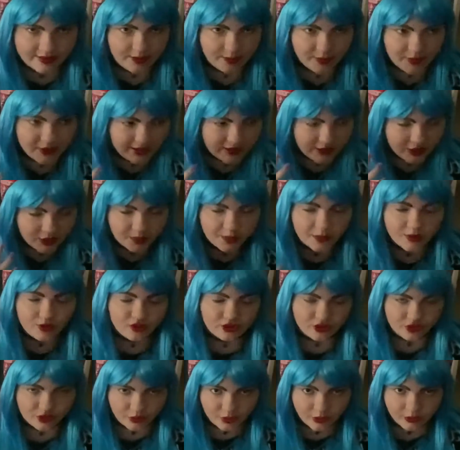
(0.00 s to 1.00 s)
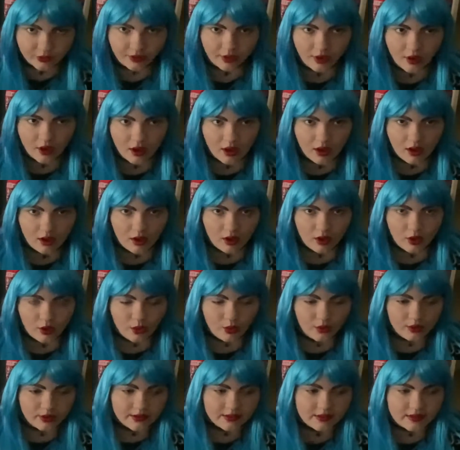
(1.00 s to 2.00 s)
ich bin, ich bin schön.
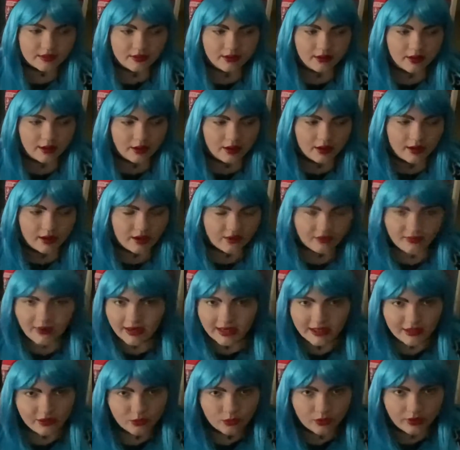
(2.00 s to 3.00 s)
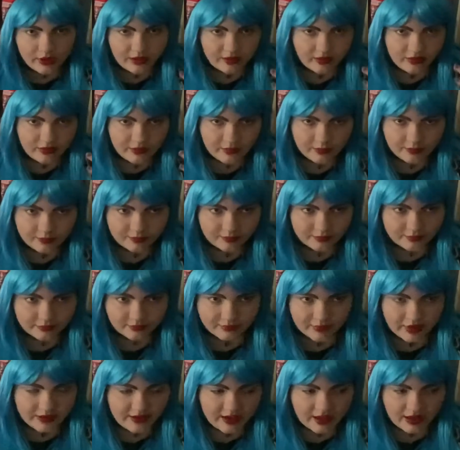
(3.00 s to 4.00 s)
Und es war nicht nur das,
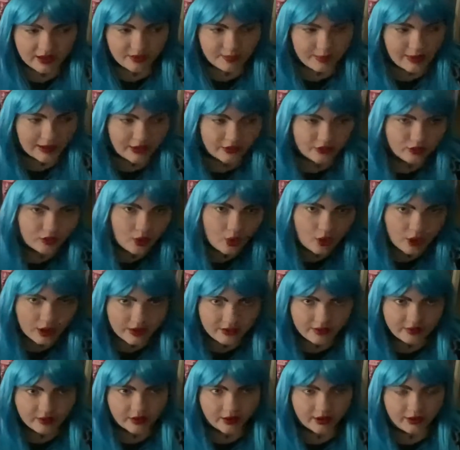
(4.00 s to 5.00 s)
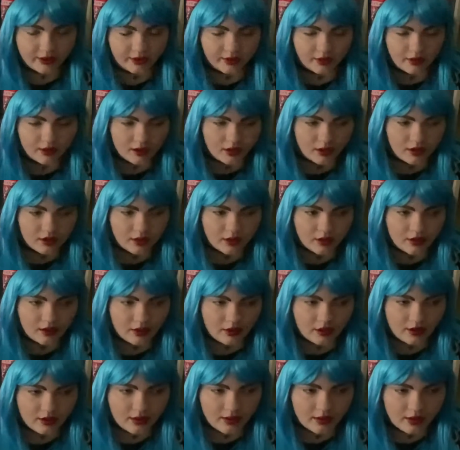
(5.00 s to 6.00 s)
ich sage jetzt mal das Äußere,
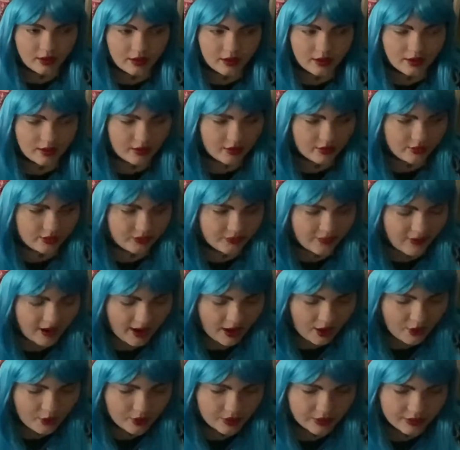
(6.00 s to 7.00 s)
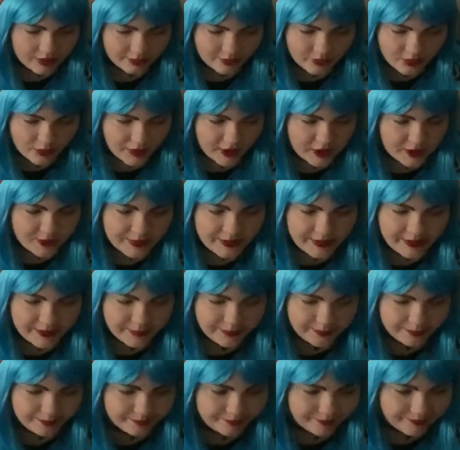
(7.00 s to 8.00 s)
es war auch zum
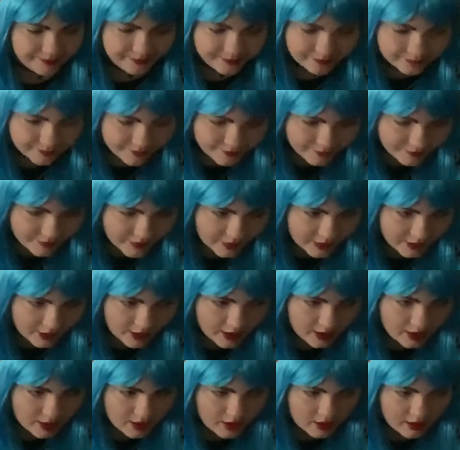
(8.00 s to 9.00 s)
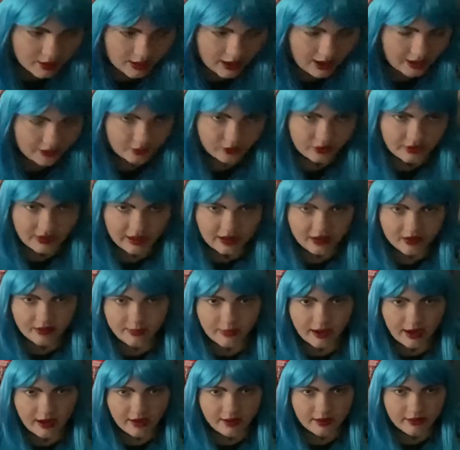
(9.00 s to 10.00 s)
Beispiel, also ich sage jetzt
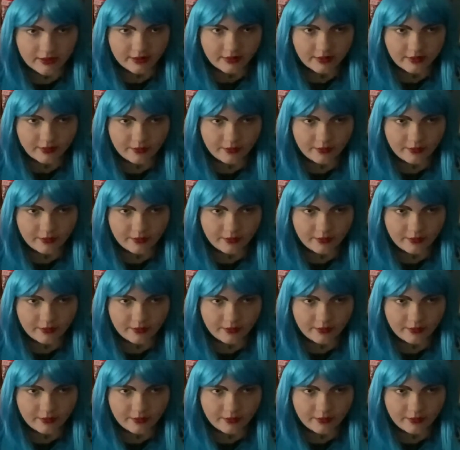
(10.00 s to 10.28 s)
mal,